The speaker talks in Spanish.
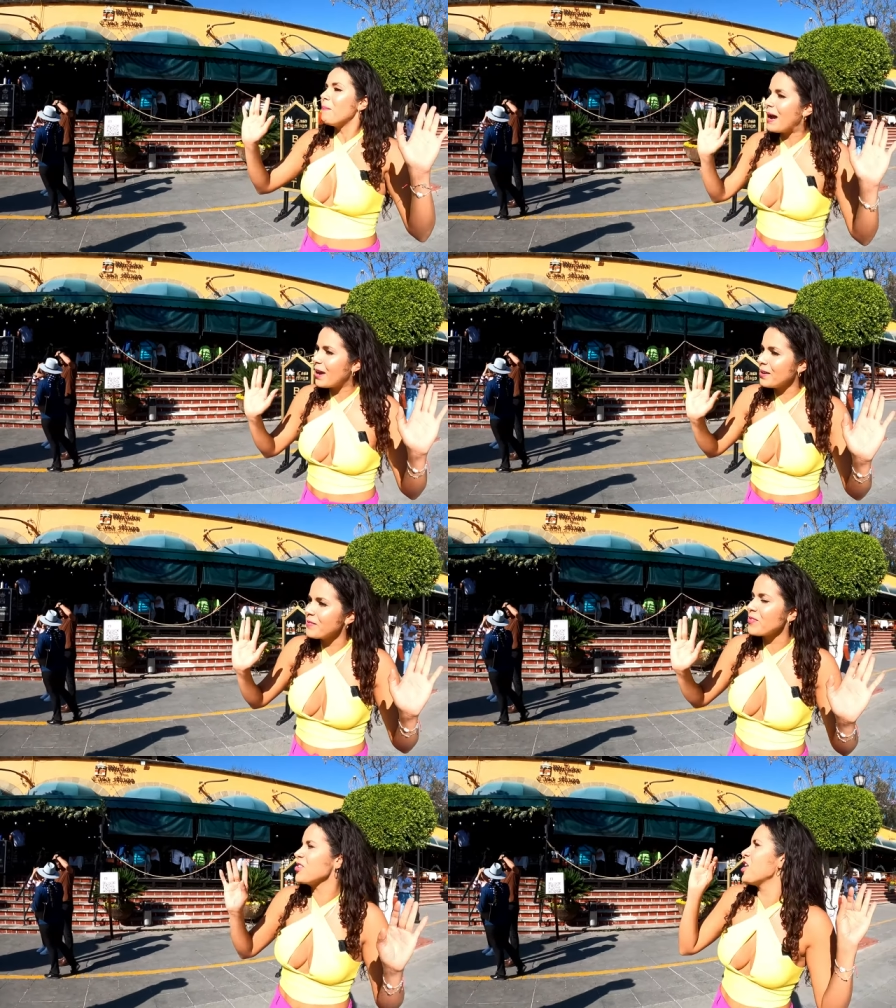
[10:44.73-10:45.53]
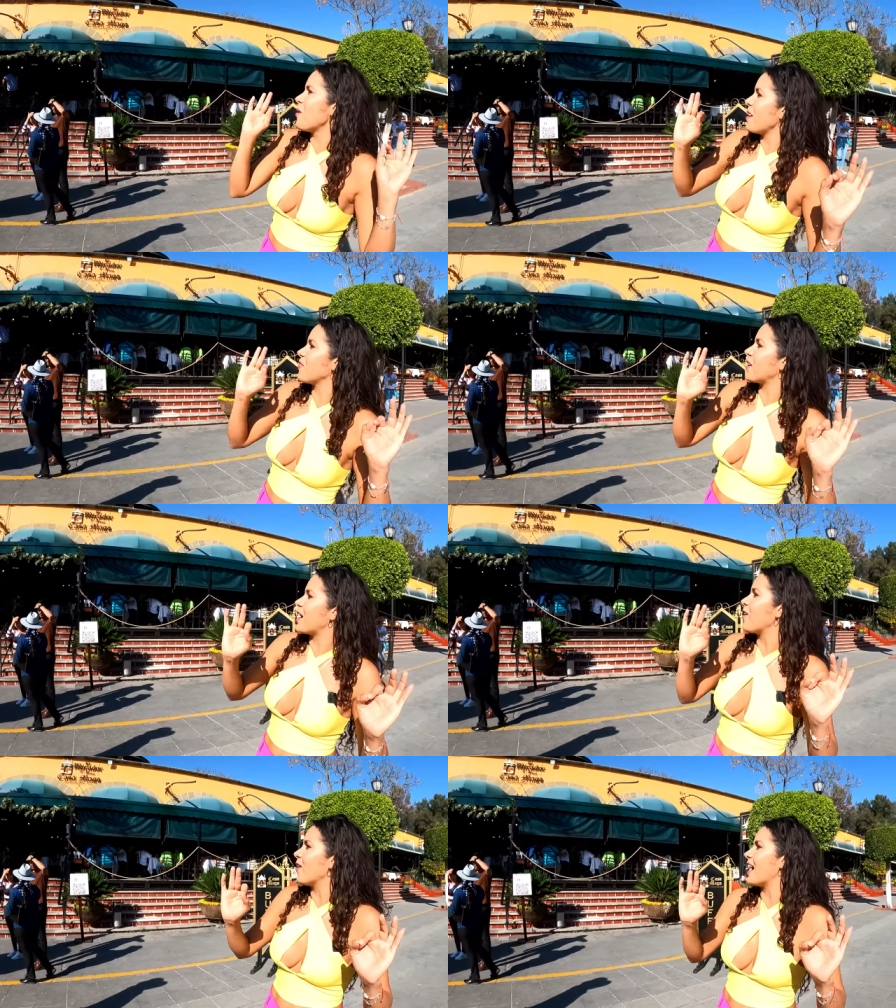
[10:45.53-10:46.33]
pero yo voy a
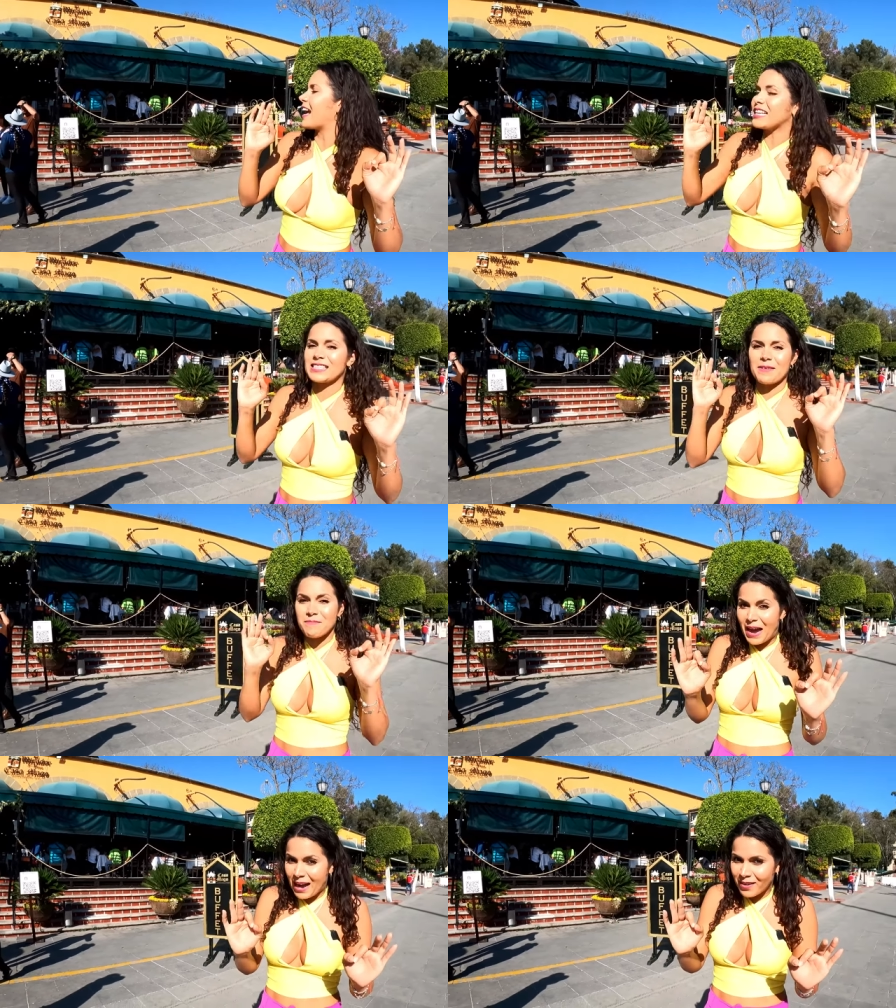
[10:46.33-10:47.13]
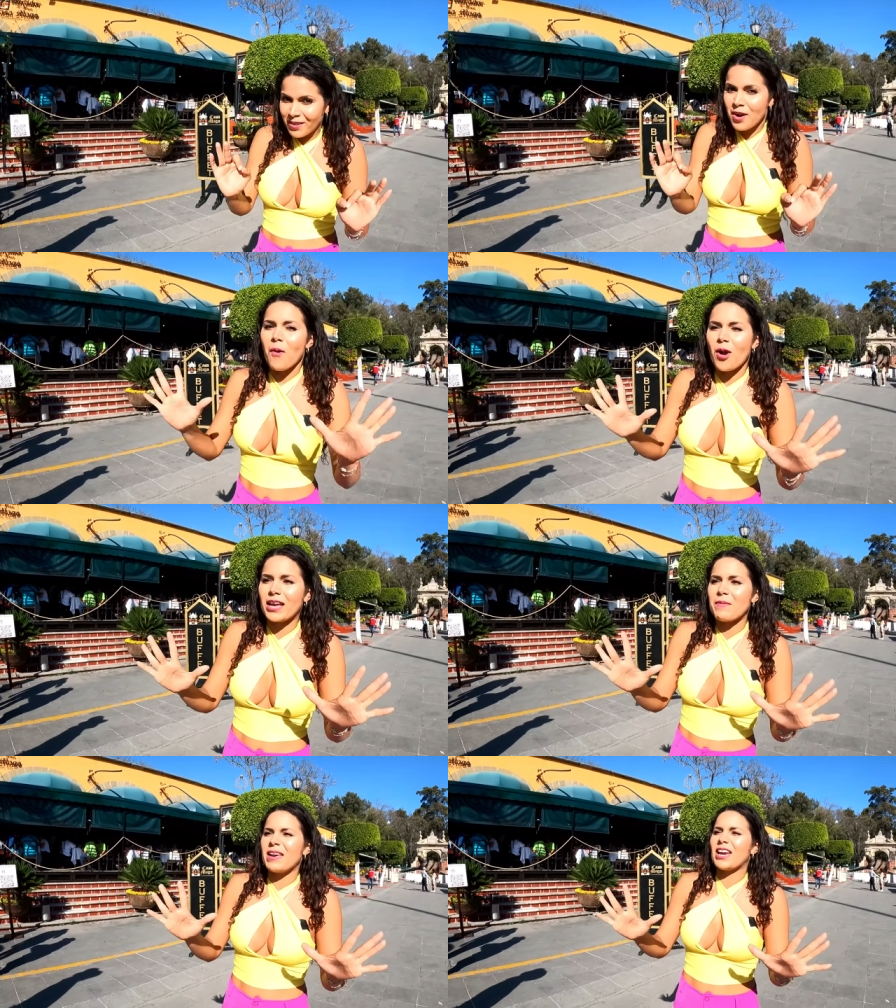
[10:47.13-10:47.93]
entrar hoy a Casa Mago
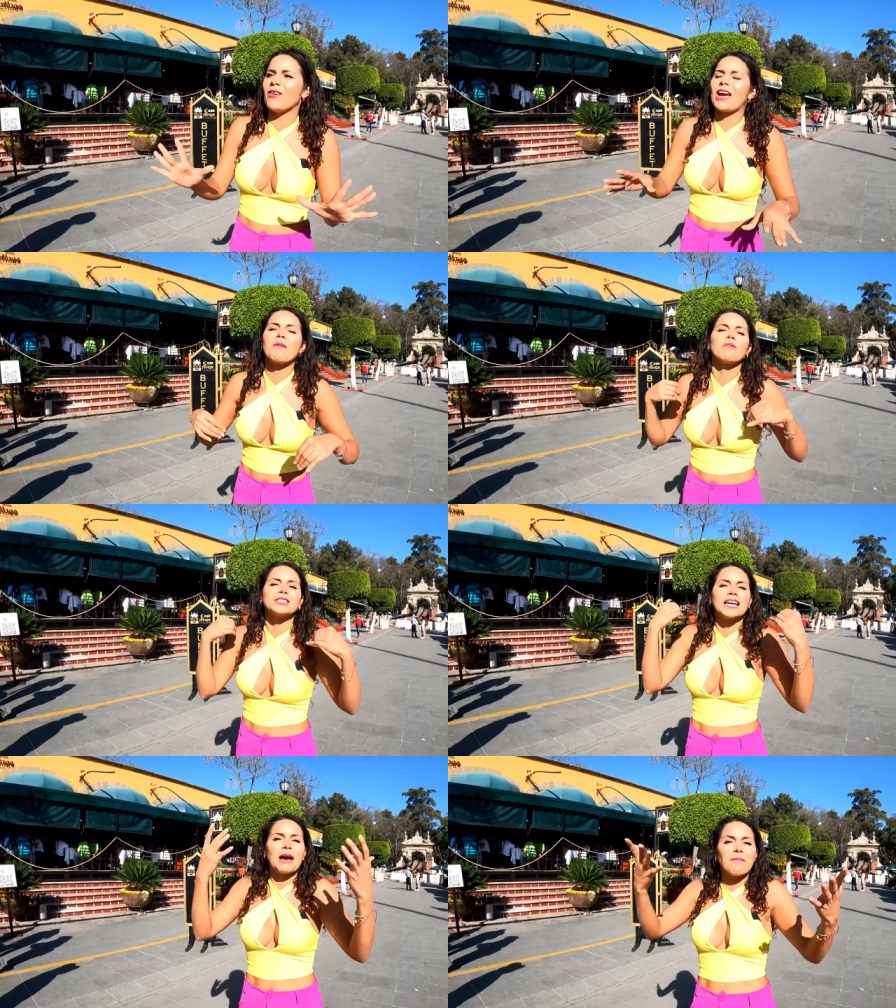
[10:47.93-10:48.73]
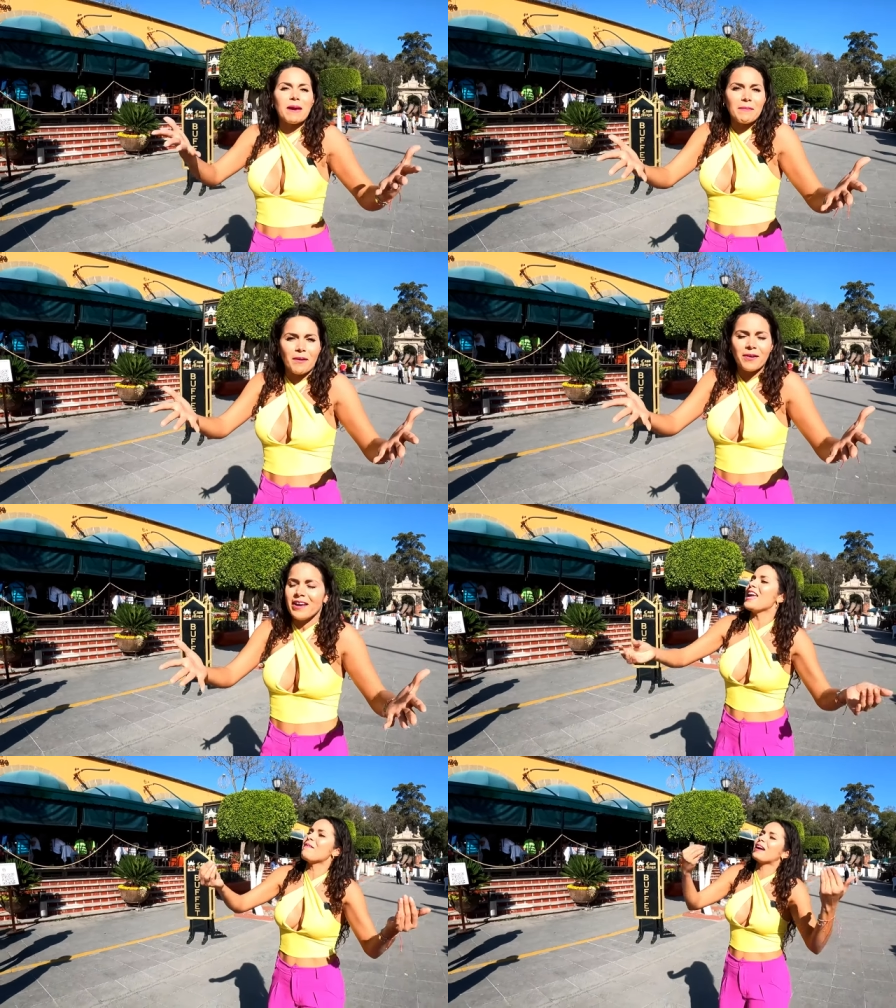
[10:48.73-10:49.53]
porque me dijeron que hay música en vivo.
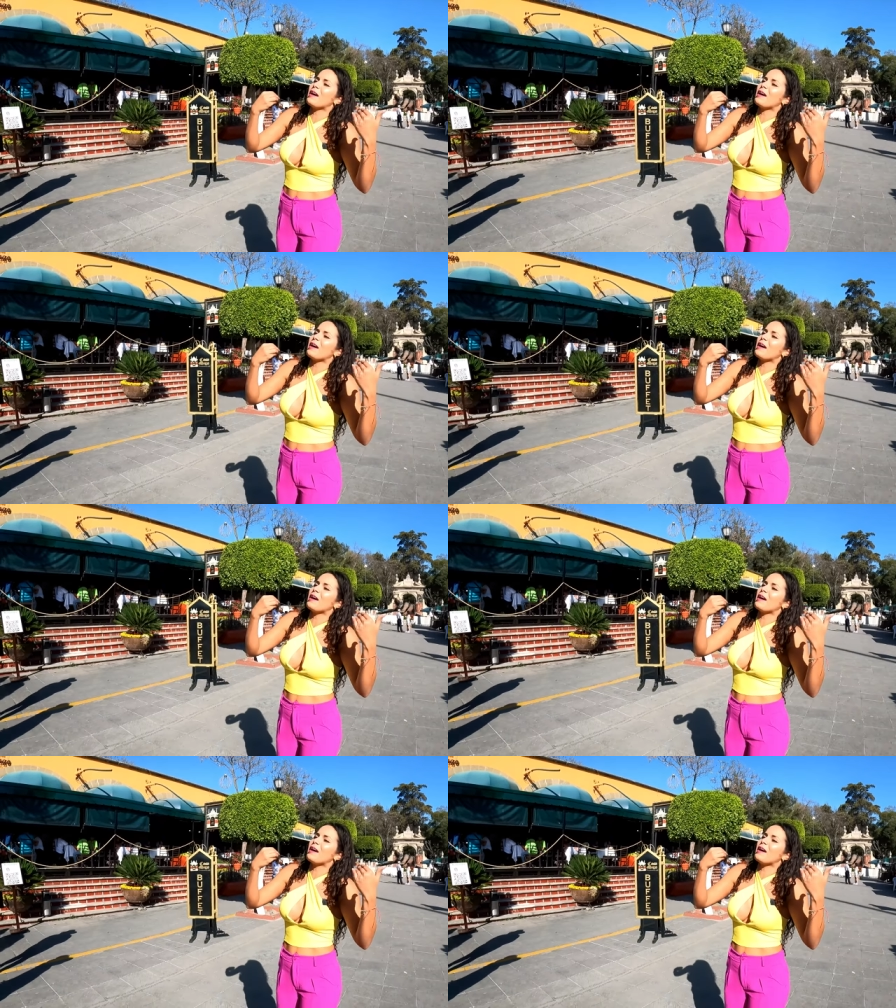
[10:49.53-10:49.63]
Y ya